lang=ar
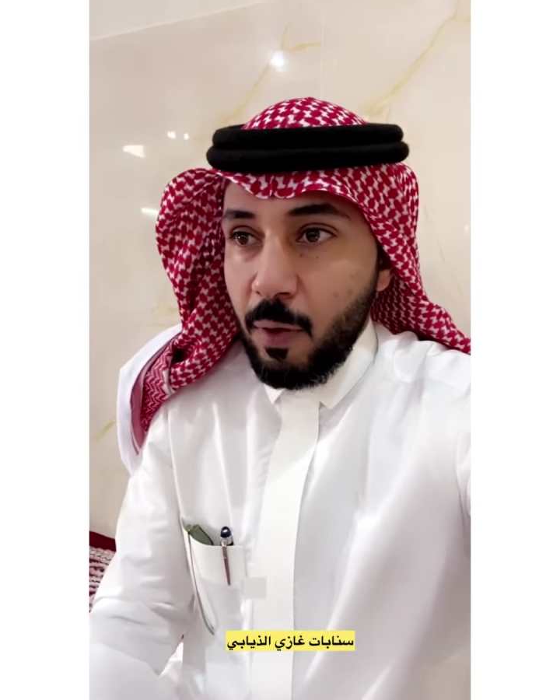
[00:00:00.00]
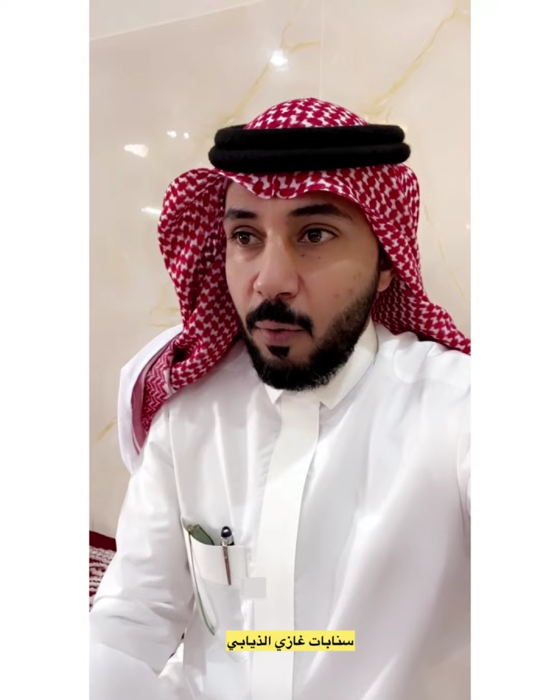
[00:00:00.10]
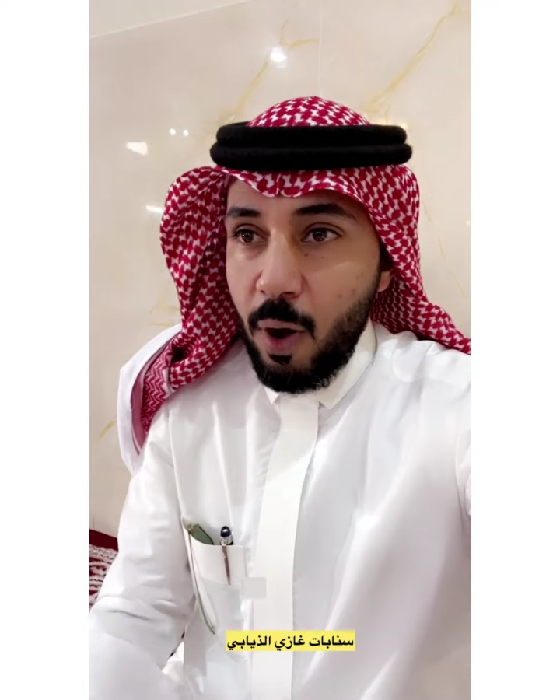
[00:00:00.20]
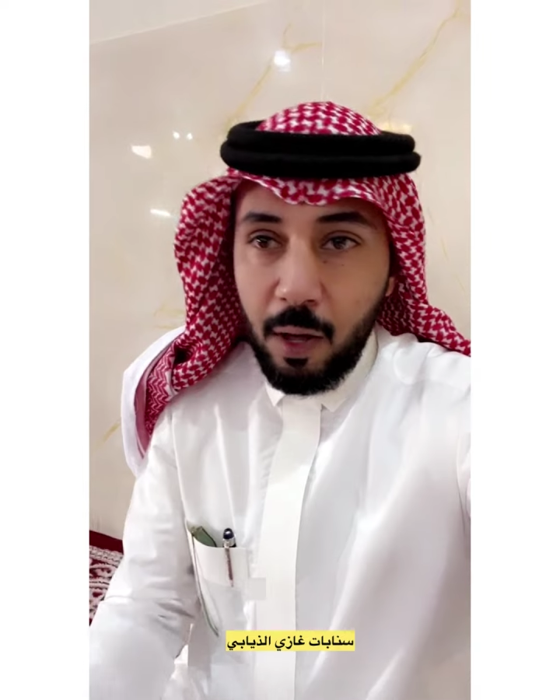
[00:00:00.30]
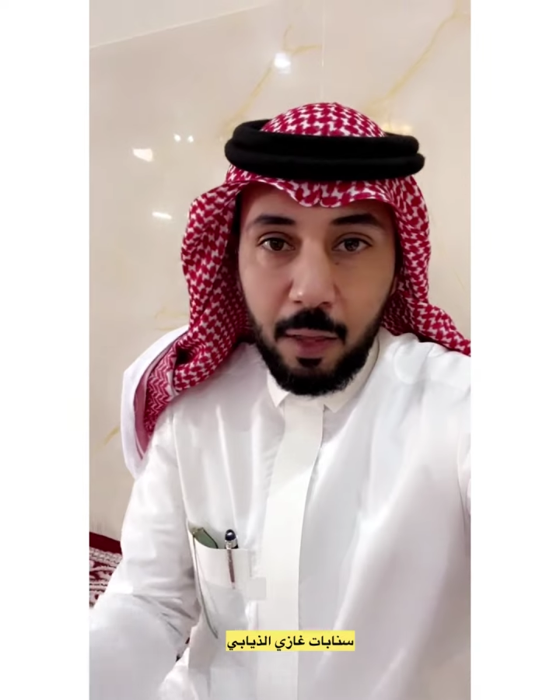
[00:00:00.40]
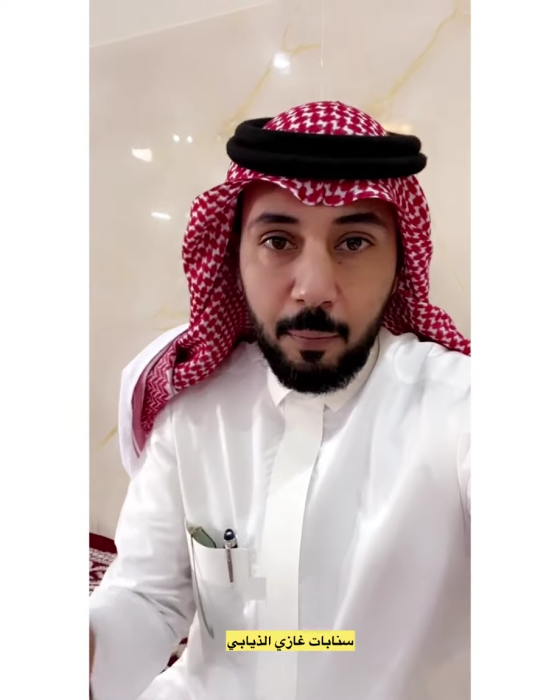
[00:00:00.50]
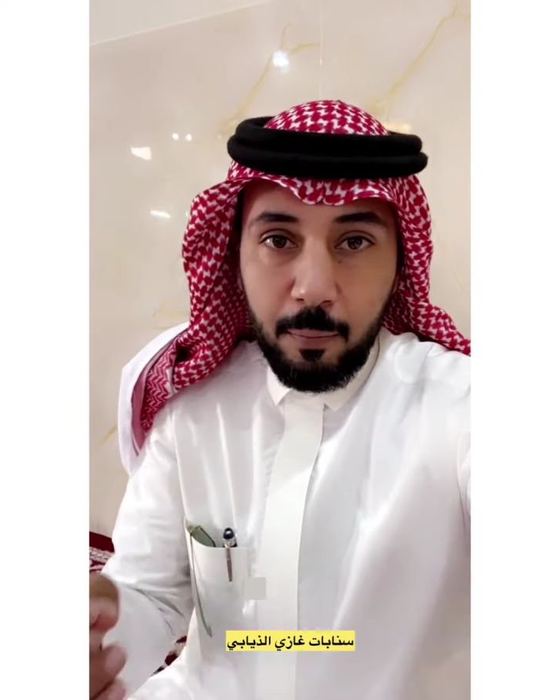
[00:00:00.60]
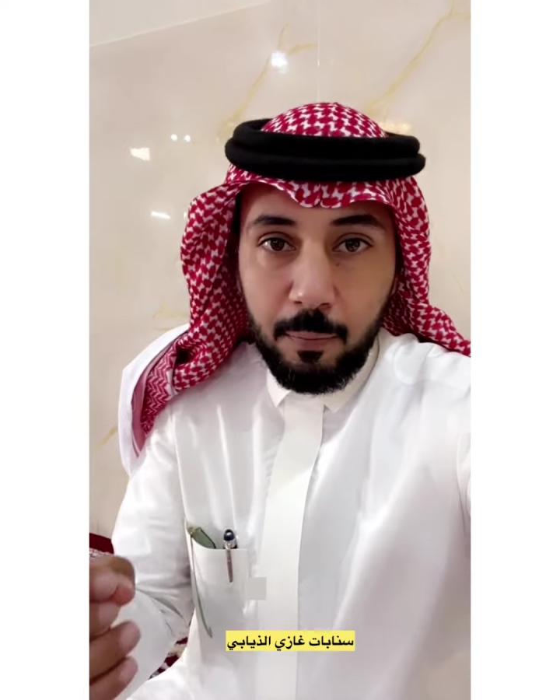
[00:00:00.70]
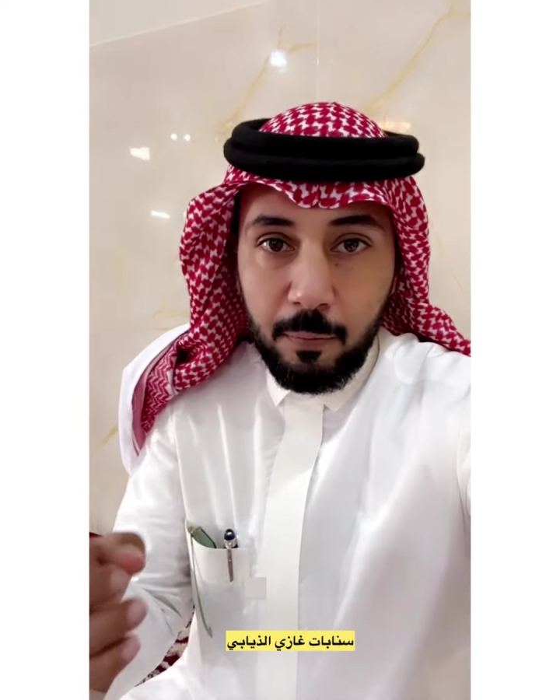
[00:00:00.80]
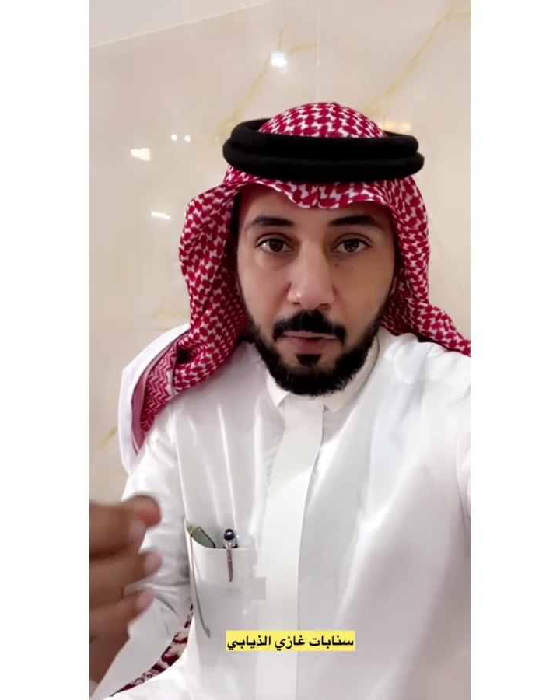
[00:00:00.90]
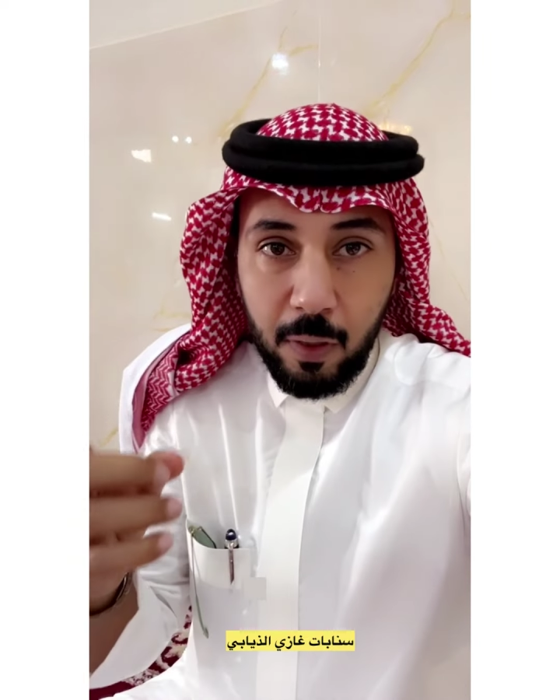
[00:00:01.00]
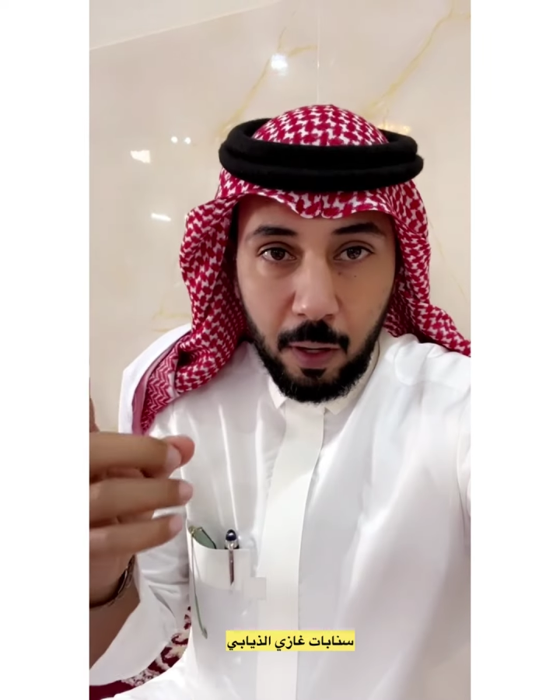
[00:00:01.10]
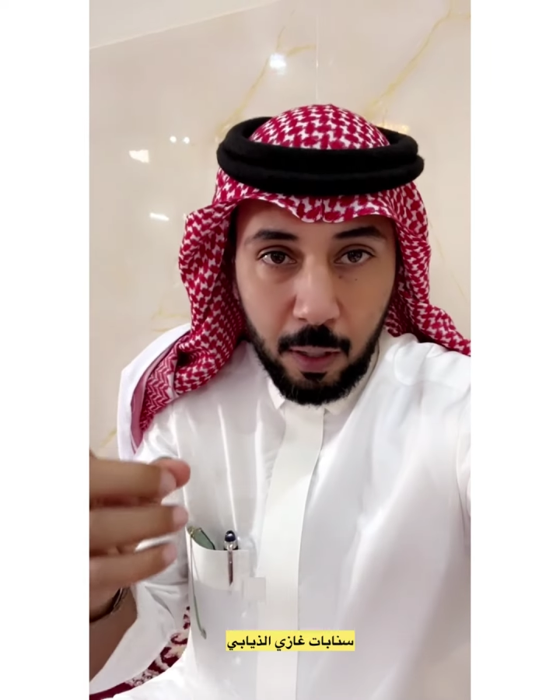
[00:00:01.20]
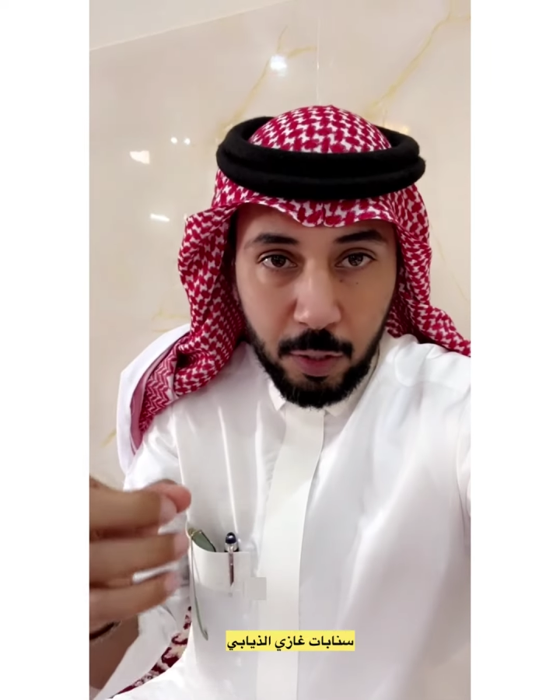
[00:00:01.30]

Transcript: وهذا بفضل الله